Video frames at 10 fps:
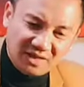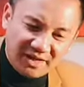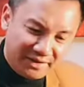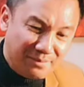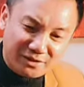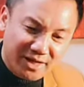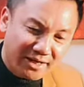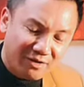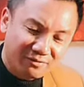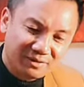nhưng mà chưa hết
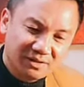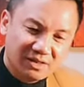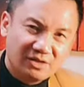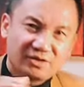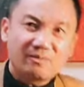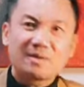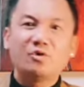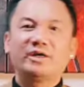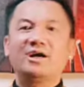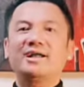đâu trong cái mùa
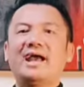tri ân khách